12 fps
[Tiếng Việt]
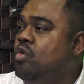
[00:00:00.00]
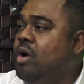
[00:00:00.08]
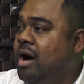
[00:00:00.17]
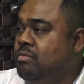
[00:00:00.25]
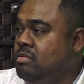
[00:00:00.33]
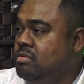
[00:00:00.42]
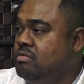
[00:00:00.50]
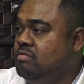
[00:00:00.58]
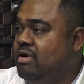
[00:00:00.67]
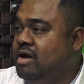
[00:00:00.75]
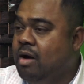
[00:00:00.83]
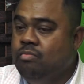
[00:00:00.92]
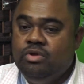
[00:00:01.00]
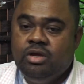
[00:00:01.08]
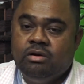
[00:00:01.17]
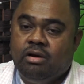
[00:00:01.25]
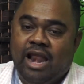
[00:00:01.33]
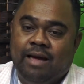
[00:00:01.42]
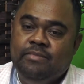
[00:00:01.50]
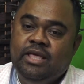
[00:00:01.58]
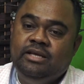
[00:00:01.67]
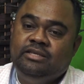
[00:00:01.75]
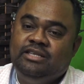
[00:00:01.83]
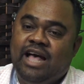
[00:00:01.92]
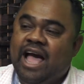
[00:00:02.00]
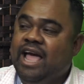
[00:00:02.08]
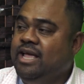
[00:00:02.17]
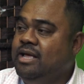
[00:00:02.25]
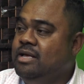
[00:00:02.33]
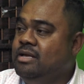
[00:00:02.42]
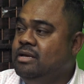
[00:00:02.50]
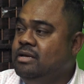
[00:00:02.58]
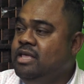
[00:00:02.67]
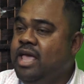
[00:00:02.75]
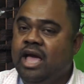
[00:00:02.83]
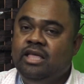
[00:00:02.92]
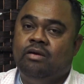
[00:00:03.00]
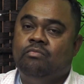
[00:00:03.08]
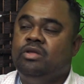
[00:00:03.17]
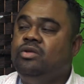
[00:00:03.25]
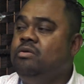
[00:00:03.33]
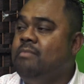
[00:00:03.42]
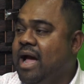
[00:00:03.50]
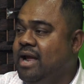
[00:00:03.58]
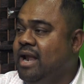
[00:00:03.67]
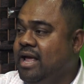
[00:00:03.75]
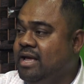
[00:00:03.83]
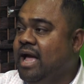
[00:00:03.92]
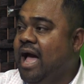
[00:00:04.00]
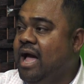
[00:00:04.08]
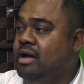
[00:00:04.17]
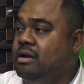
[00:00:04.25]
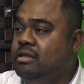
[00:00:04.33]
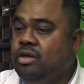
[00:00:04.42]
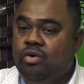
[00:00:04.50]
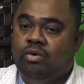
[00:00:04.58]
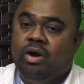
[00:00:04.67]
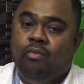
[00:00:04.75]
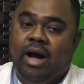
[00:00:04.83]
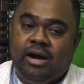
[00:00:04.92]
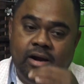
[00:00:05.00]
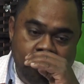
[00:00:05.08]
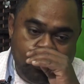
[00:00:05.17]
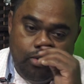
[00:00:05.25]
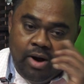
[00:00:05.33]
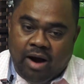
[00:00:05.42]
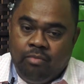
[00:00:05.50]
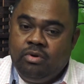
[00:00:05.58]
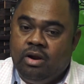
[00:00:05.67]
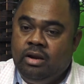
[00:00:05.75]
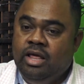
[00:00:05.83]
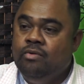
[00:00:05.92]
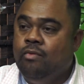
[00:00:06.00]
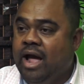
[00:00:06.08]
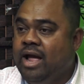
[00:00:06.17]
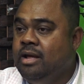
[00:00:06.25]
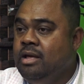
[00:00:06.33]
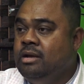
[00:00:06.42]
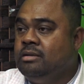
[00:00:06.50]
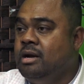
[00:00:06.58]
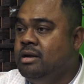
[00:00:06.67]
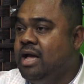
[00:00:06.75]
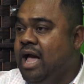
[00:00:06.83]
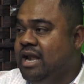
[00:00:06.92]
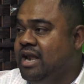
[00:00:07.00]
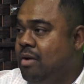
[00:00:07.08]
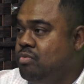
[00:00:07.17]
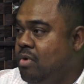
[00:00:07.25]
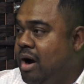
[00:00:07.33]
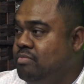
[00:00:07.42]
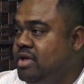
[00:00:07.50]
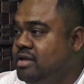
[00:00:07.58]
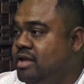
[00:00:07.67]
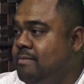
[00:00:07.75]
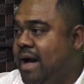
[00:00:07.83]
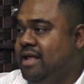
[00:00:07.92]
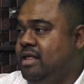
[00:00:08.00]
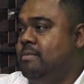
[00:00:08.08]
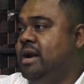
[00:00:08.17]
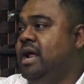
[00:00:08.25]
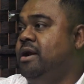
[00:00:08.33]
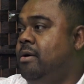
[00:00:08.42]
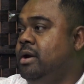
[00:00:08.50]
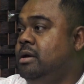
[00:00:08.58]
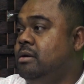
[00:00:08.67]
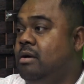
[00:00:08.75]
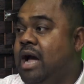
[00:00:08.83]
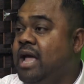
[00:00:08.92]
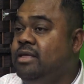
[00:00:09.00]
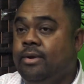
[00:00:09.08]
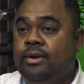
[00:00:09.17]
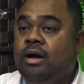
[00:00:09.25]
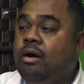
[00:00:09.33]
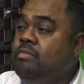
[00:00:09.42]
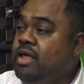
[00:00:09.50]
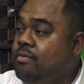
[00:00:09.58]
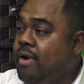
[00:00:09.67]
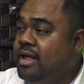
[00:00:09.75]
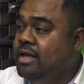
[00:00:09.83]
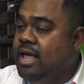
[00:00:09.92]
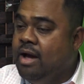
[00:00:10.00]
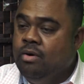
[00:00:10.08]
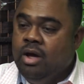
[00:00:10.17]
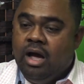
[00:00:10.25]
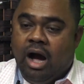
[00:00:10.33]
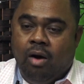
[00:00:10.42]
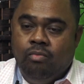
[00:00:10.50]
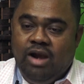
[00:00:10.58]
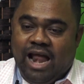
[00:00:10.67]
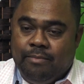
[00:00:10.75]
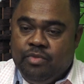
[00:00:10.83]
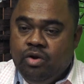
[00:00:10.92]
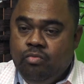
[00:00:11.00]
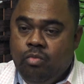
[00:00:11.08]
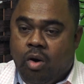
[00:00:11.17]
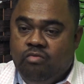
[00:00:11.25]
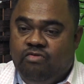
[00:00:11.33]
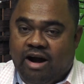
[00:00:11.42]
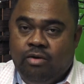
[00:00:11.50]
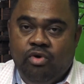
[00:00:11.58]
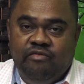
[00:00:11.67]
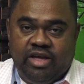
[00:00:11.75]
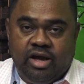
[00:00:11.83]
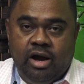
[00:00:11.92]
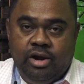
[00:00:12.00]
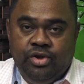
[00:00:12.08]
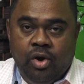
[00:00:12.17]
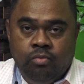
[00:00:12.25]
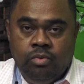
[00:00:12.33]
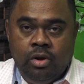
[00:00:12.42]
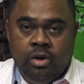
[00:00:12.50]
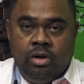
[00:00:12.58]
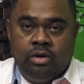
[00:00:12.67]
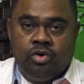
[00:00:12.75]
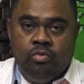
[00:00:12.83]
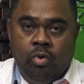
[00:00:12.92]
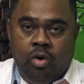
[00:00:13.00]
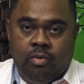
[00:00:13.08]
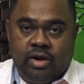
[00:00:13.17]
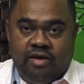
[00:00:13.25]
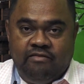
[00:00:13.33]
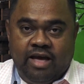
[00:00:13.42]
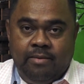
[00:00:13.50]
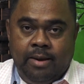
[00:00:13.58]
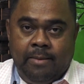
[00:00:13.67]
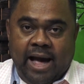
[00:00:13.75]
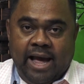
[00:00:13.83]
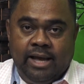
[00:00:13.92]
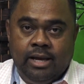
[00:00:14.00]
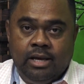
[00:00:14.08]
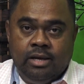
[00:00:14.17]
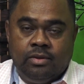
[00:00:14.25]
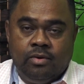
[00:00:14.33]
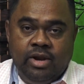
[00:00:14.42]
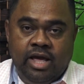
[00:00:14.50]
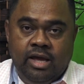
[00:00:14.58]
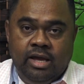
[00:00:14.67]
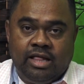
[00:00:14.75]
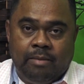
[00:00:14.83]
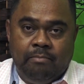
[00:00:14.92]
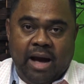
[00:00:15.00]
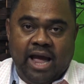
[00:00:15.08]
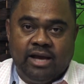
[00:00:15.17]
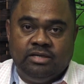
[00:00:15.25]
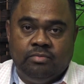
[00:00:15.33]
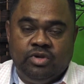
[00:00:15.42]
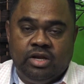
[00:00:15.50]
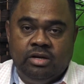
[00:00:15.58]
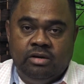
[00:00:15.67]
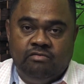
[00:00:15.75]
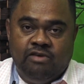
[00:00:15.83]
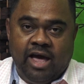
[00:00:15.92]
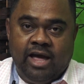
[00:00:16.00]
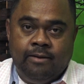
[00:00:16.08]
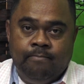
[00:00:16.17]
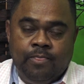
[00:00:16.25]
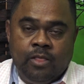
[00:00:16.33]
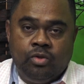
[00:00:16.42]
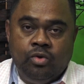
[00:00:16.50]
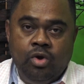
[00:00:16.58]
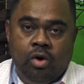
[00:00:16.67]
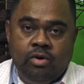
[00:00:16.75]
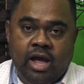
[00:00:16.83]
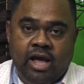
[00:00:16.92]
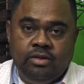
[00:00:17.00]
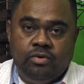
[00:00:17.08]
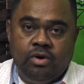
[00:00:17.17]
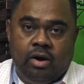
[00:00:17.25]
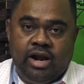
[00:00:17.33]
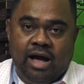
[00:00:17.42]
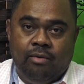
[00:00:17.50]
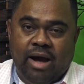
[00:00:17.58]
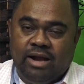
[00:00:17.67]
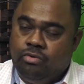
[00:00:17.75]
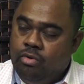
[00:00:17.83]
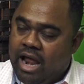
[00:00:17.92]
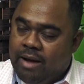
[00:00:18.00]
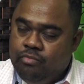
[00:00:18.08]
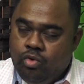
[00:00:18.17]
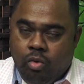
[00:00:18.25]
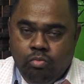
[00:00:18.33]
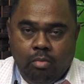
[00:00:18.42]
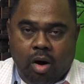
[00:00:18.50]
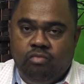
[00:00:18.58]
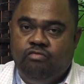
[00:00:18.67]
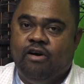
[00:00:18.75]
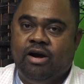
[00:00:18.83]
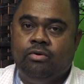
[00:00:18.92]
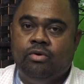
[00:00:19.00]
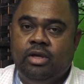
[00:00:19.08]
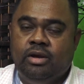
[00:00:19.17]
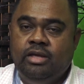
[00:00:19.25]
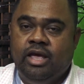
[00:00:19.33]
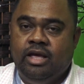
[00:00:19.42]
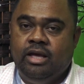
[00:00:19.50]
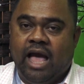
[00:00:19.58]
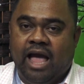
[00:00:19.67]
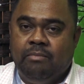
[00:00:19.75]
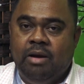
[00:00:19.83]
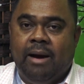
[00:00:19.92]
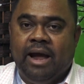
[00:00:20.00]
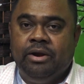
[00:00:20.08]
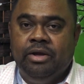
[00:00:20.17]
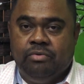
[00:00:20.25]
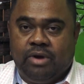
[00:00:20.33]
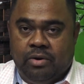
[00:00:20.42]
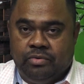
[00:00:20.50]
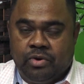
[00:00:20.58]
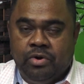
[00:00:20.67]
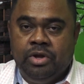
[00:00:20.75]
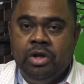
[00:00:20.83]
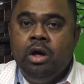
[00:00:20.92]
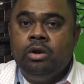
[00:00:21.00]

của ổng và ổng chưa có làm gì sai về trong cái chuyến bay này cả thí dụ cái quá khứ của ổng nó liên quan tới cái hành động của ổng trên chuyến bay thì mình hãy nói còn hai chuyện nó không liên quan gì nhau ổng làm đúng bổn phận quý vị cứ hình dung tôi mua một cái vé máy bay tôi đi thăm bạn xong trên đường về tôi vô ghế tôi ngồi đàng hoàng tôi làm đúng bổn phận của những gì hãng máy bay nó yêu cầu tôi